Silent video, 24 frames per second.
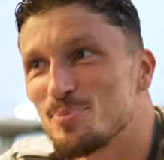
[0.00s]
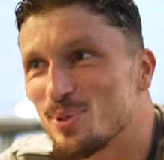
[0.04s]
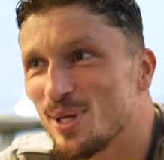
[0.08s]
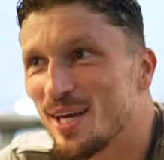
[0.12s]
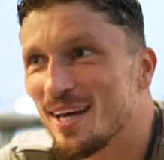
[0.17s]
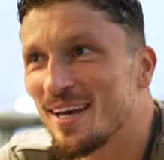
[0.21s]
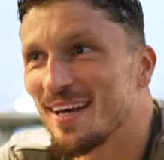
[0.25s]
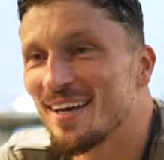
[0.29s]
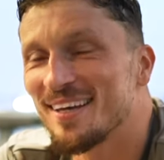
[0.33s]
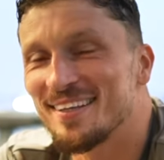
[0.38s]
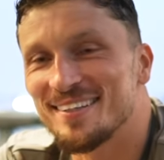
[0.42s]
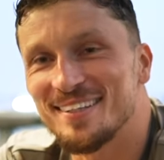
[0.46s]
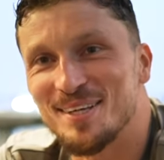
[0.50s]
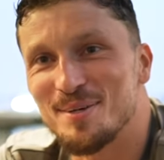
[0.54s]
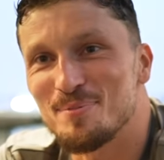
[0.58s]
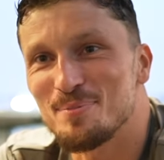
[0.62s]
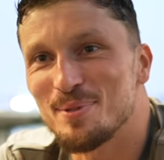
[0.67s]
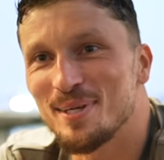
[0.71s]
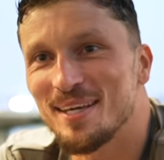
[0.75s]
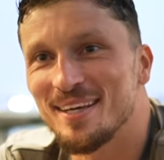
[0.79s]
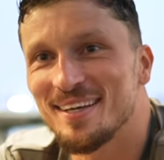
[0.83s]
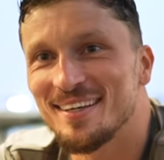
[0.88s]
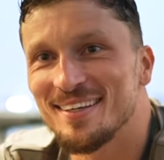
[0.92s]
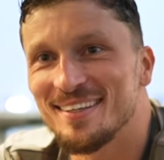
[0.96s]
Bien, très
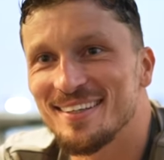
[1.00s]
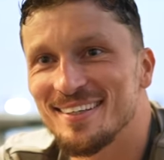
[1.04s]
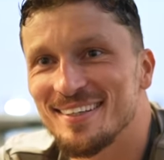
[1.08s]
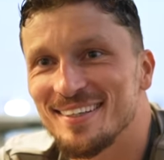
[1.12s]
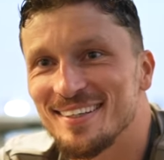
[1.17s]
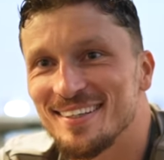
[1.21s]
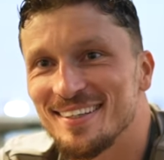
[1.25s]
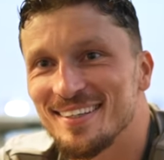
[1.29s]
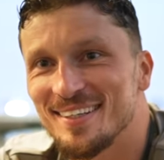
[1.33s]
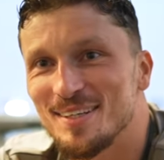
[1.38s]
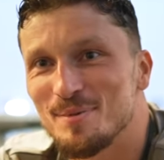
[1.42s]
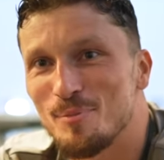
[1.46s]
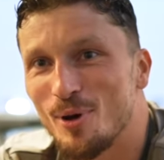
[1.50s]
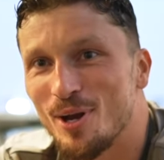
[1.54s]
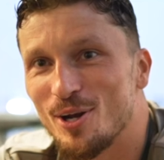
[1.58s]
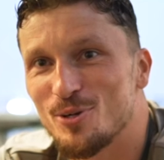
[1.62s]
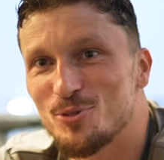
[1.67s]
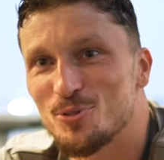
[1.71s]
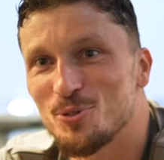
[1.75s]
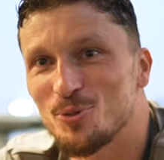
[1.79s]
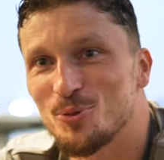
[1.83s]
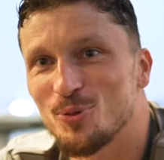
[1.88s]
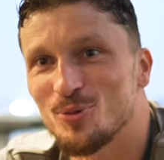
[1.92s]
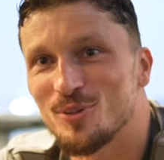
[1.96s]
bien. Euh, bon là
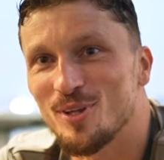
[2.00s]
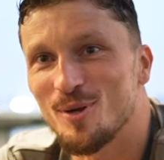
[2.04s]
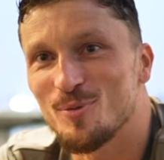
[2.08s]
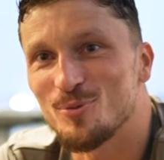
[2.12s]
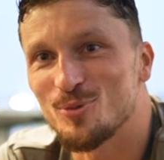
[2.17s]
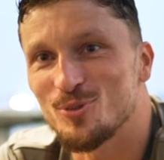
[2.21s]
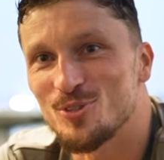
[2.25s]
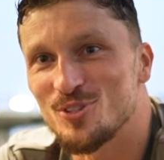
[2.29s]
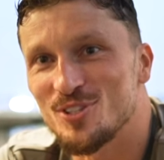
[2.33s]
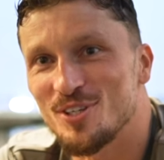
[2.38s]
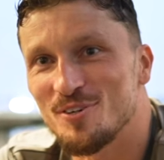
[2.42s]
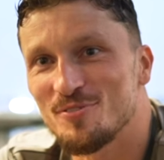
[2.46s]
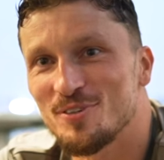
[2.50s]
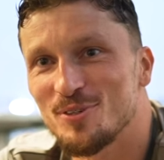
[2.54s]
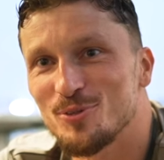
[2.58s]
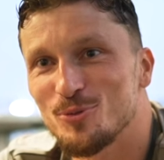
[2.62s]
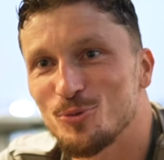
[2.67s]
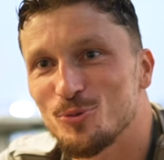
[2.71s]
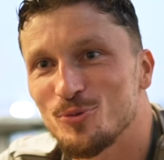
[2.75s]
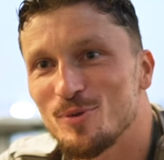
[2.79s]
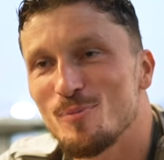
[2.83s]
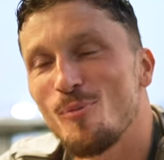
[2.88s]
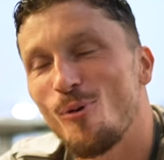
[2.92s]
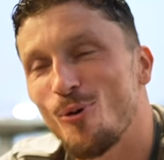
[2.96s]
je suis content parce que j'ai enfin
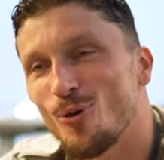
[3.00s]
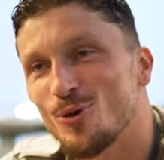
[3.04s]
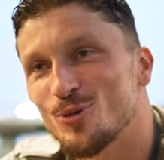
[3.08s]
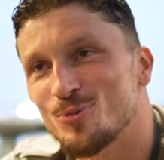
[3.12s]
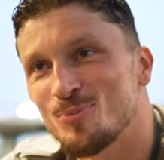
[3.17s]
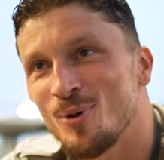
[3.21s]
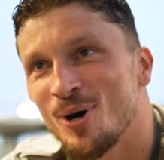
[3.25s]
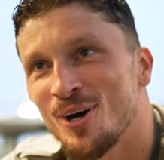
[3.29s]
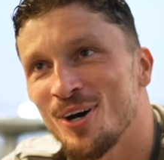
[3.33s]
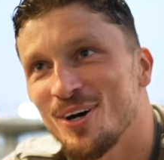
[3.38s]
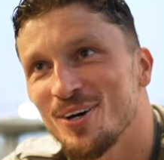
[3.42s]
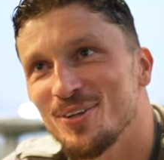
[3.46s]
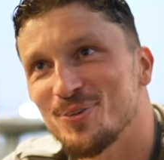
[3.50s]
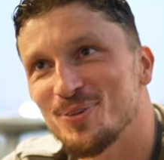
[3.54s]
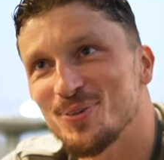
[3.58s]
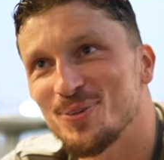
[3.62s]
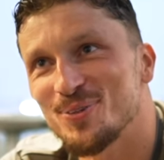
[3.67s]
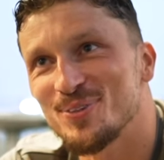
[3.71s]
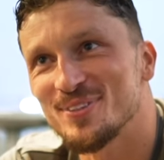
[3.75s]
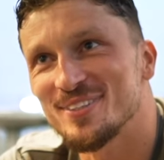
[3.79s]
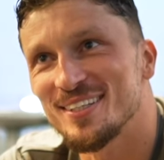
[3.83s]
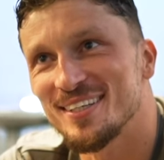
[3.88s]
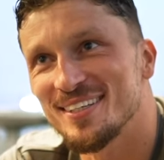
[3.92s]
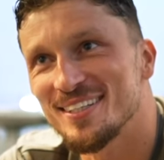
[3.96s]
trouvé mon logement,
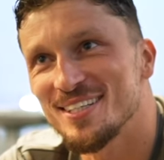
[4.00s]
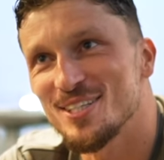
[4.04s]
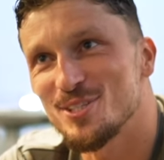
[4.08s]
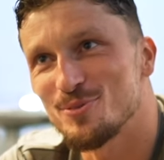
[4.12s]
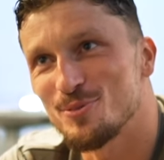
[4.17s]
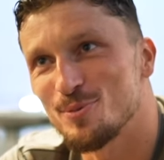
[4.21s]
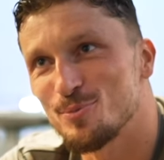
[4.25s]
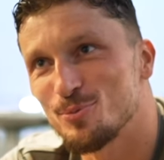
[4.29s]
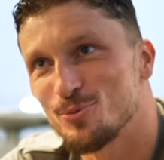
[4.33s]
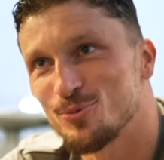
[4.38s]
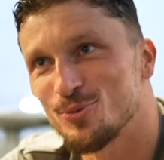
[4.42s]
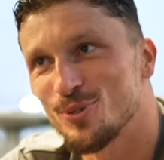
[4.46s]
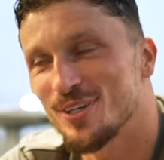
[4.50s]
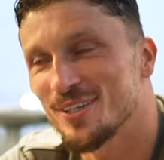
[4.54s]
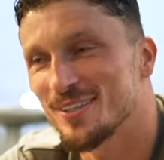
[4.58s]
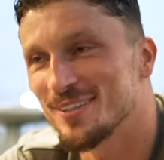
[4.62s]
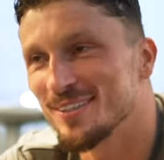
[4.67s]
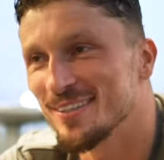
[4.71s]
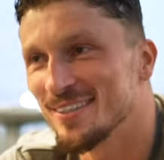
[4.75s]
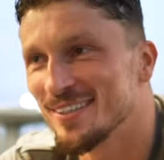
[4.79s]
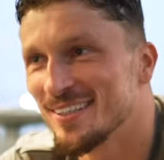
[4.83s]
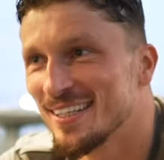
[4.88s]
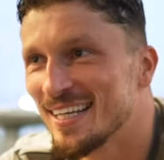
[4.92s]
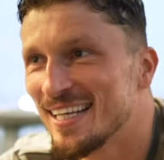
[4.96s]
donc ça y est, je vais
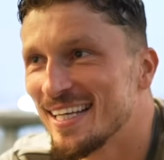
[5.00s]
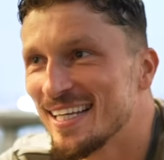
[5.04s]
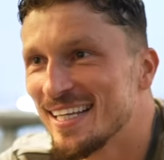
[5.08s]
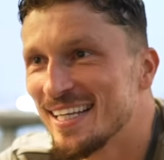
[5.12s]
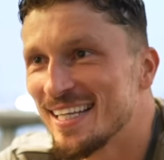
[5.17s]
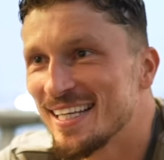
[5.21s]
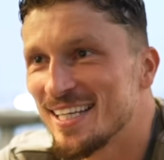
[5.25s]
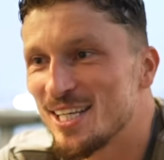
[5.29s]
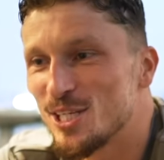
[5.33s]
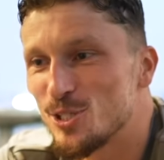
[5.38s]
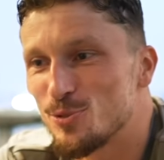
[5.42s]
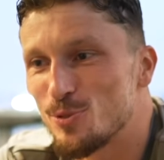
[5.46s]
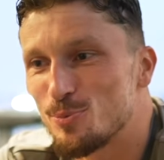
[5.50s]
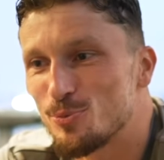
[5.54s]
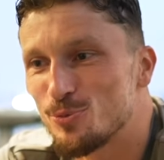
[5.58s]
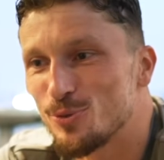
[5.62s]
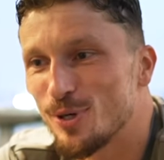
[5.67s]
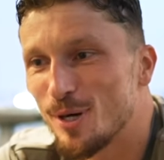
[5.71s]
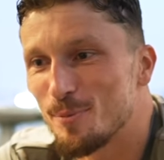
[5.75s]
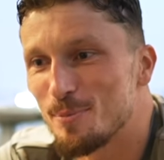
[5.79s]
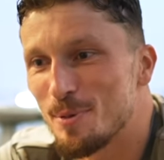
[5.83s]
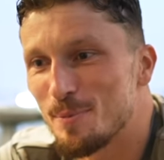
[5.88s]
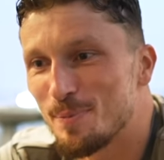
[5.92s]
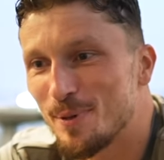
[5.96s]
pouvoir, je vais
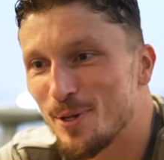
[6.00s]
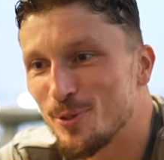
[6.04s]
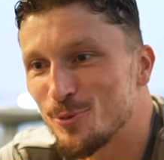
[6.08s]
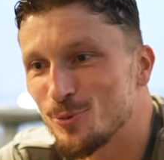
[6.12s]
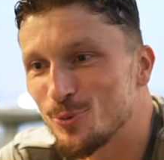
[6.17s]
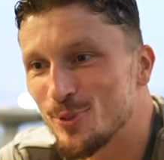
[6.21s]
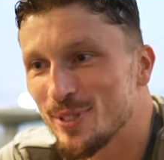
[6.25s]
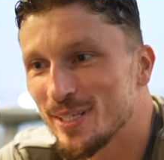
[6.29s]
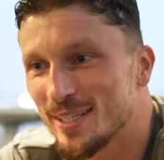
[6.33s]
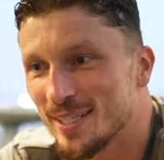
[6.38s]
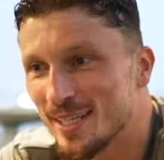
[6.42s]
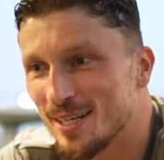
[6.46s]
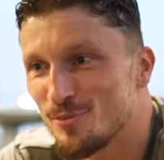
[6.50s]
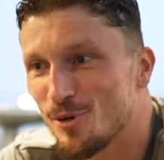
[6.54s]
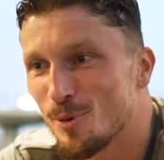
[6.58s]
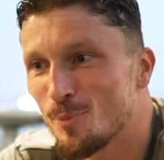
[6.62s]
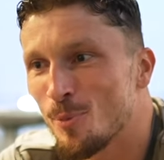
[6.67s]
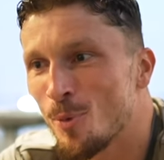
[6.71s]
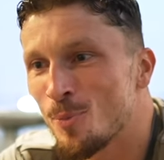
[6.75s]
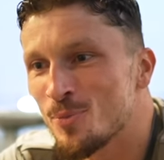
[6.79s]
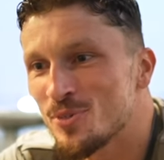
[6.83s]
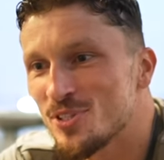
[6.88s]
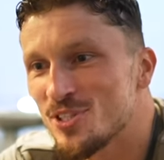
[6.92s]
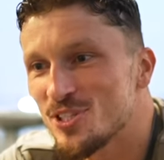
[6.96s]
pouvoir m'épanouir et avoir
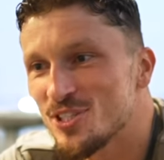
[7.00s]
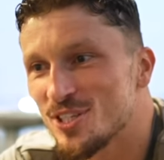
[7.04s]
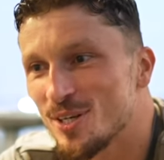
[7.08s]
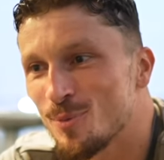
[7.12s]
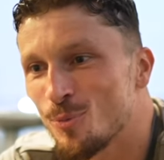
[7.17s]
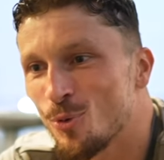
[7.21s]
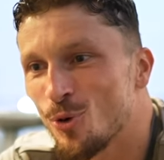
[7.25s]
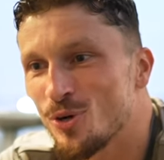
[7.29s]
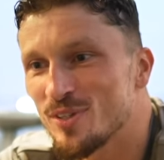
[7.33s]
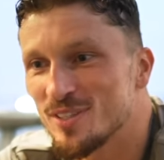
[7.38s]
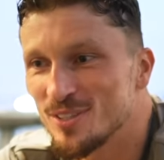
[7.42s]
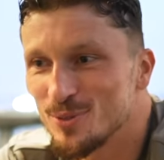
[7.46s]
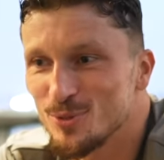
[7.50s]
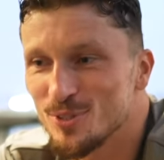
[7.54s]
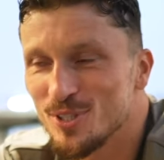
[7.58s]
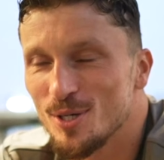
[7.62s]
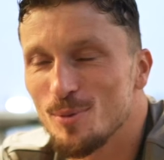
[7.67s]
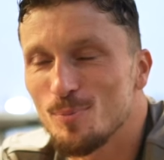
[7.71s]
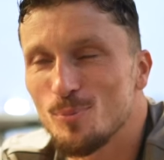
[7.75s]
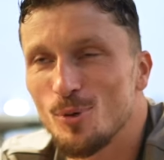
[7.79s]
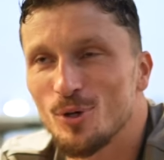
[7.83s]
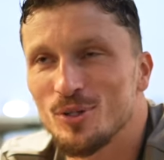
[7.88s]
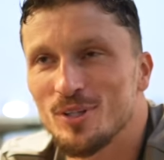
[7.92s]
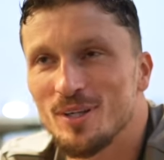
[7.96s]
mon petit chez moi. C'est aussi
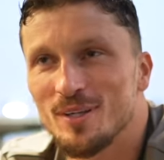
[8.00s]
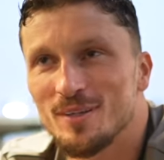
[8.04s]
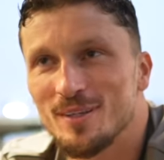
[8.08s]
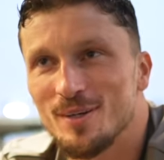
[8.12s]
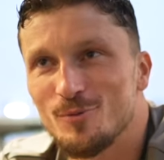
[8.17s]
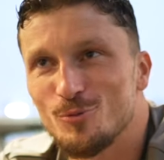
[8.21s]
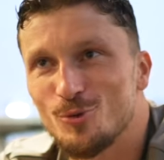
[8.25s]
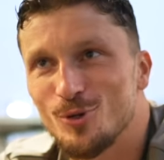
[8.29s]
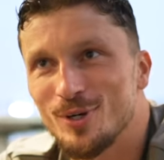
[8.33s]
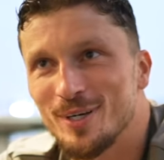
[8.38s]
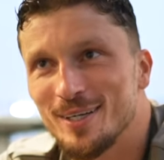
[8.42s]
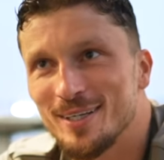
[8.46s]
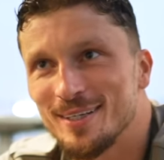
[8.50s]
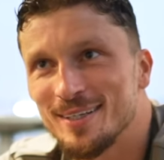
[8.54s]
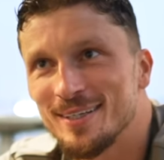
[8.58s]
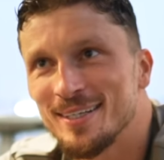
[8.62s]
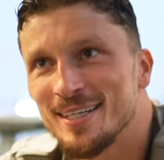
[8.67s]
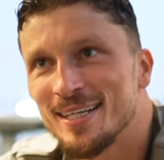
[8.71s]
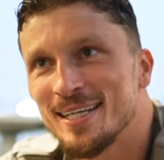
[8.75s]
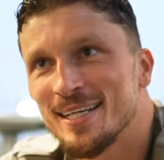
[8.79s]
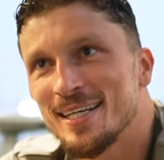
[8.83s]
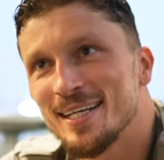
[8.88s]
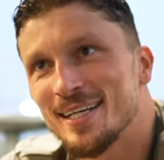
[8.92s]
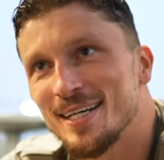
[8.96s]
important d'avoir un,
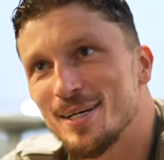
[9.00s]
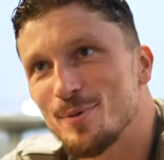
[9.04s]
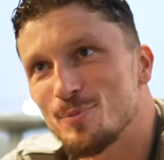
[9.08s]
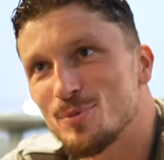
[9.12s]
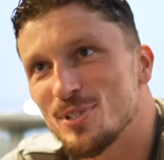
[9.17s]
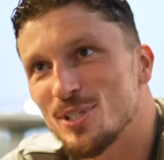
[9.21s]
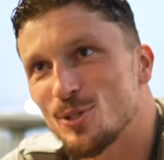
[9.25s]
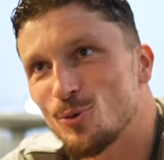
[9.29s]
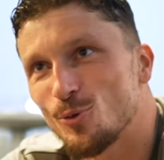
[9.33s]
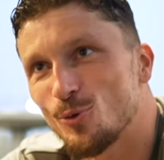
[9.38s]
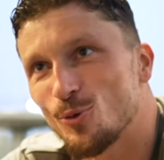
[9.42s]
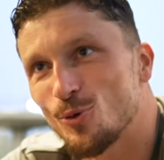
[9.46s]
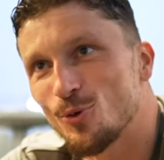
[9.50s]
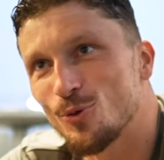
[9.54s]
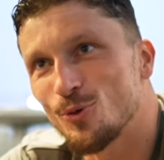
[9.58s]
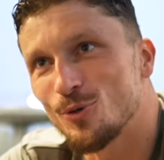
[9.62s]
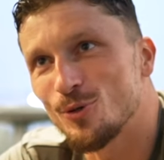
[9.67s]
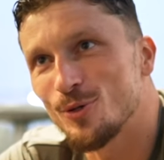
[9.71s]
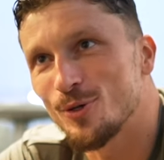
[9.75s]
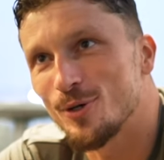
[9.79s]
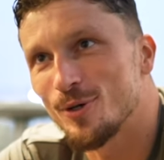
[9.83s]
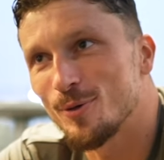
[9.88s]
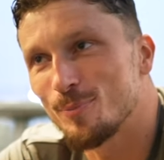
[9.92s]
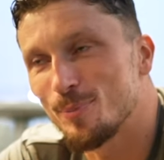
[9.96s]
un, petit
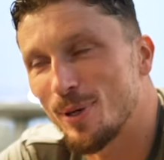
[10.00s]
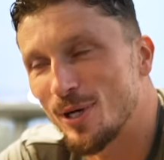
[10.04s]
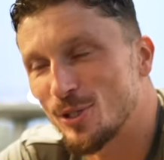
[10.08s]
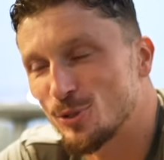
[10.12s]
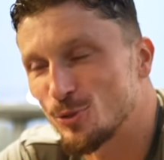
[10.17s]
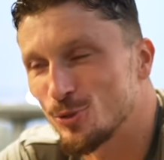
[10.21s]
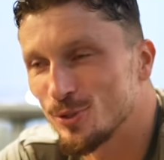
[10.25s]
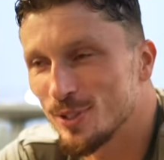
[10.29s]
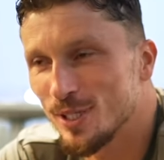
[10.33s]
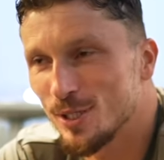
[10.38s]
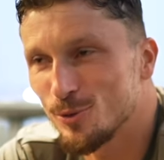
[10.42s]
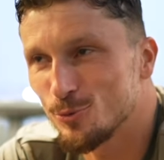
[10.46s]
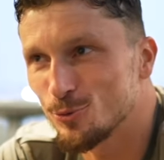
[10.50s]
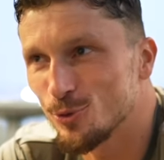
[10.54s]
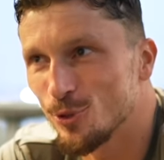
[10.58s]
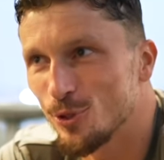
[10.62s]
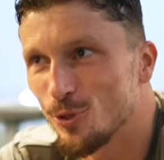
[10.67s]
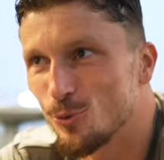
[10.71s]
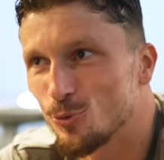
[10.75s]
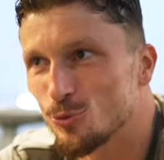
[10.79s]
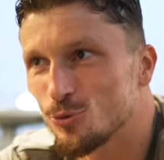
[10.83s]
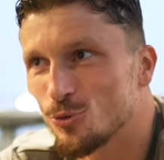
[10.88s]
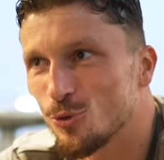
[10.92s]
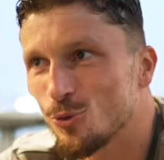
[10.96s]
cocon personnel
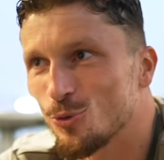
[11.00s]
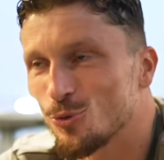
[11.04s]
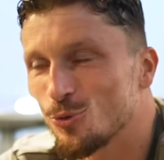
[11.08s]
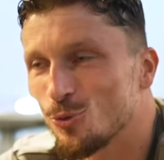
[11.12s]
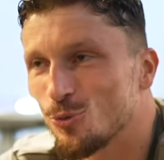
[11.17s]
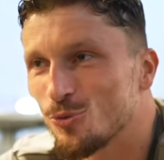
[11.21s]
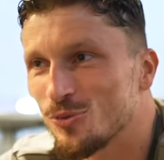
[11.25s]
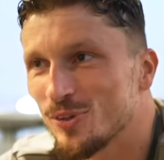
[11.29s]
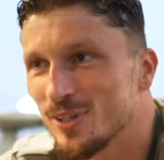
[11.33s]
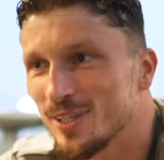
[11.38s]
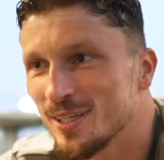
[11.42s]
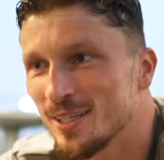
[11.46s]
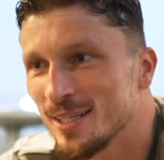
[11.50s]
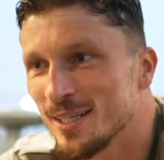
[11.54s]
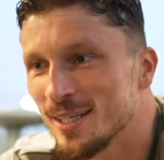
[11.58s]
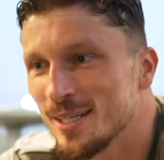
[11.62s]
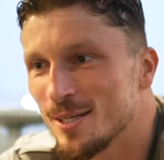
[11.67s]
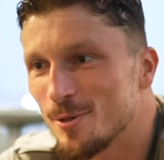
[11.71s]
où, se retrouver.